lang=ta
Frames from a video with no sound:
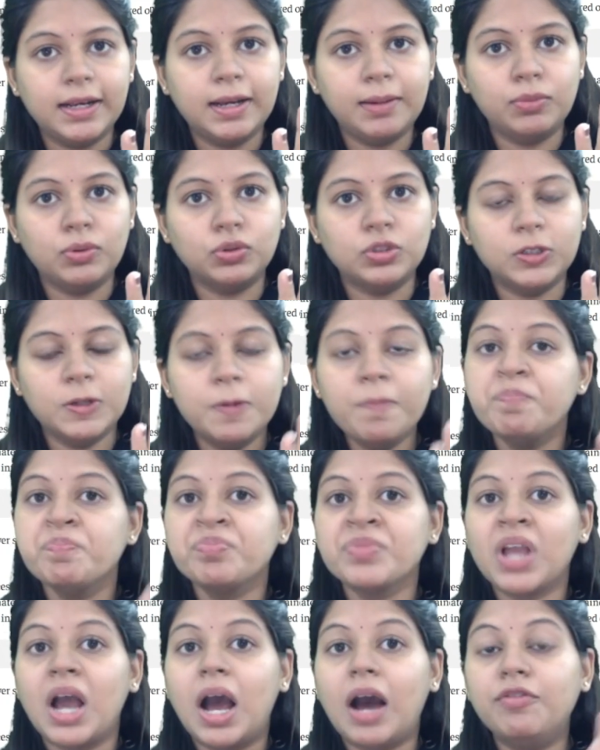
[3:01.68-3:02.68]
இருக்கும் போது
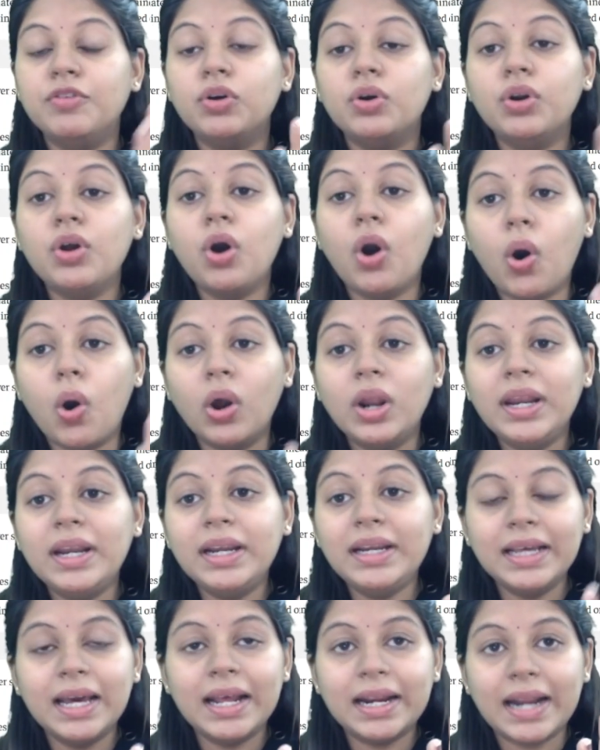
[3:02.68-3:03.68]
அவனோட ஆல்
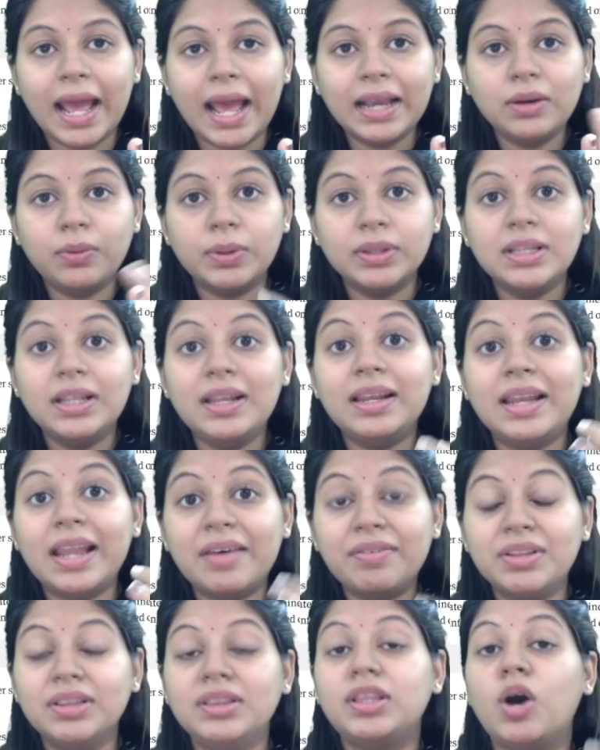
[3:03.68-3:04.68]
இண்டியா ரேங்க் வந்து
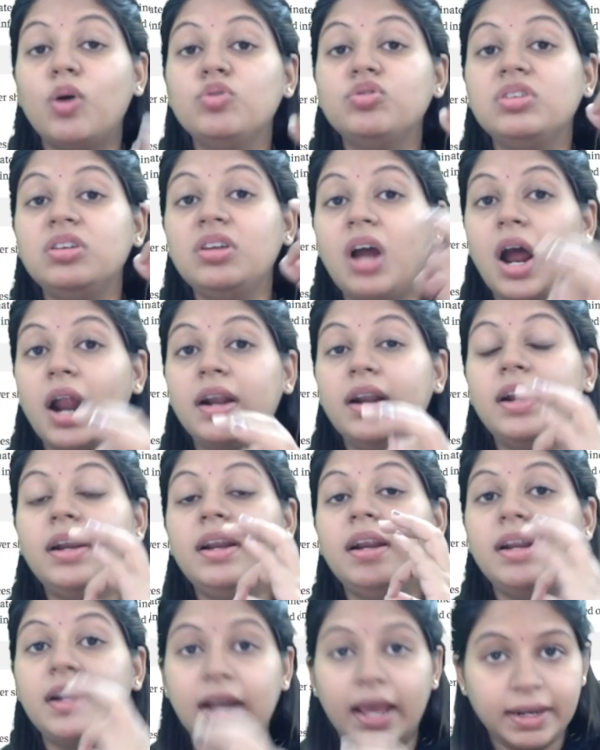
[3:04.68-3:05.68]
லெவன் தௌசண்ட்
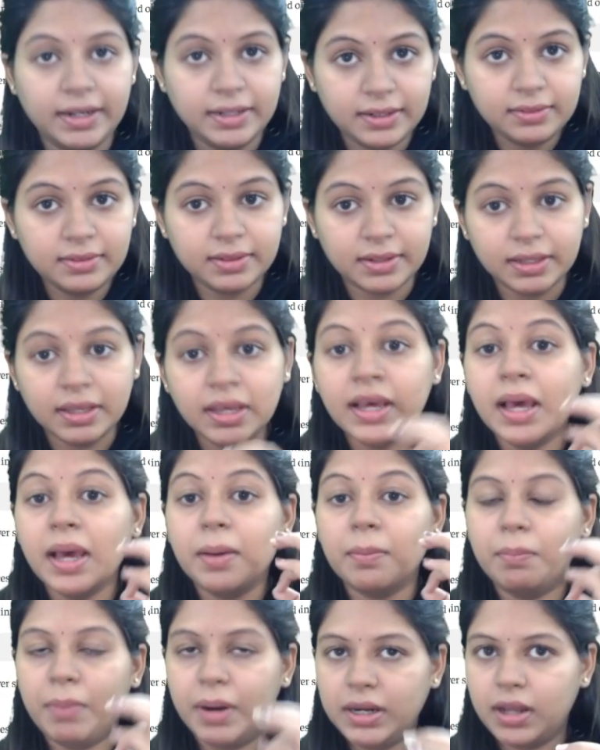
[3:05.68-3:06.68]
ஹண்ட்ரட் அண்ட் நைன்டி த்ரீ
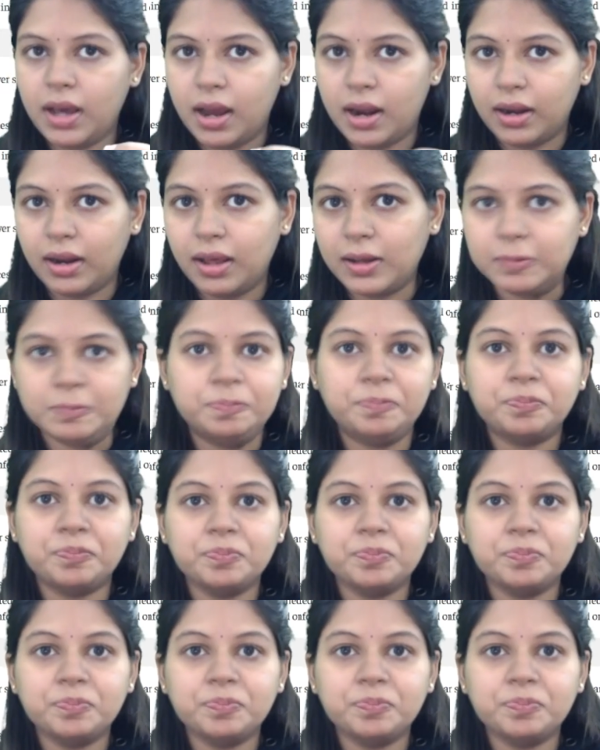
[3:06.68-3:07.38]
பட் ஆனால்